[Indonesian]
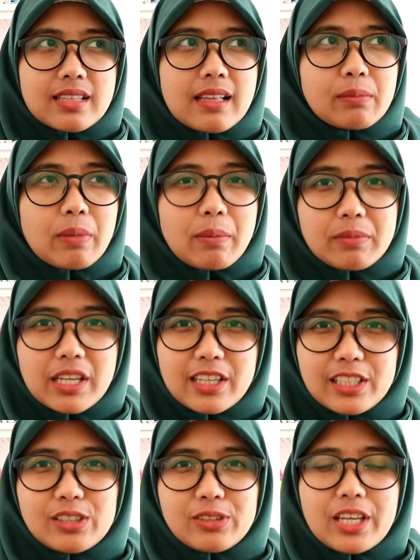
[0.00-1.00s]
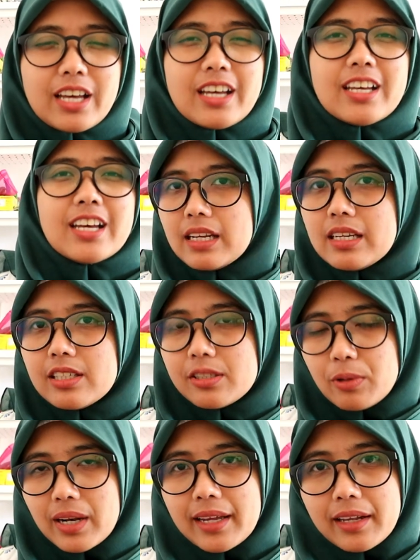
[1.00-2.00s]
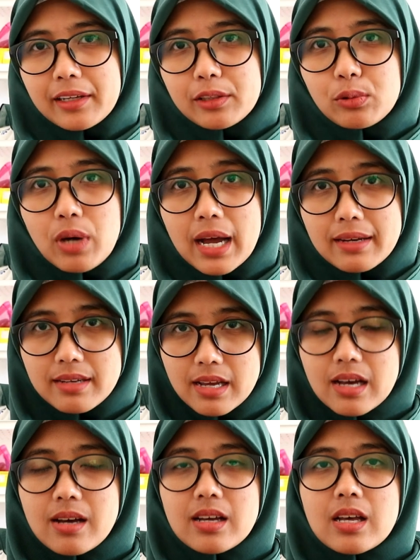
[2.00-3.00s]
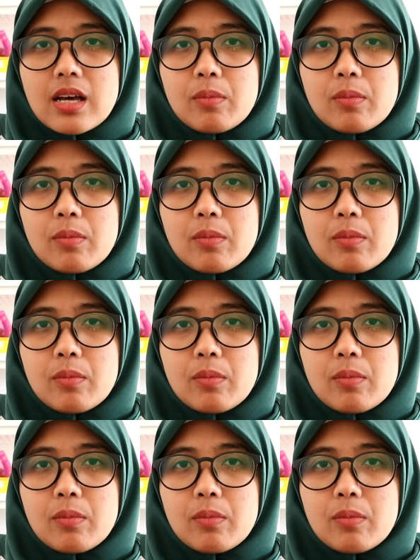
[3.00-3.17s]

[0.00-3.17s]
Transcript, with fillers: satpamnya gitu ya dan di swalayan itu ada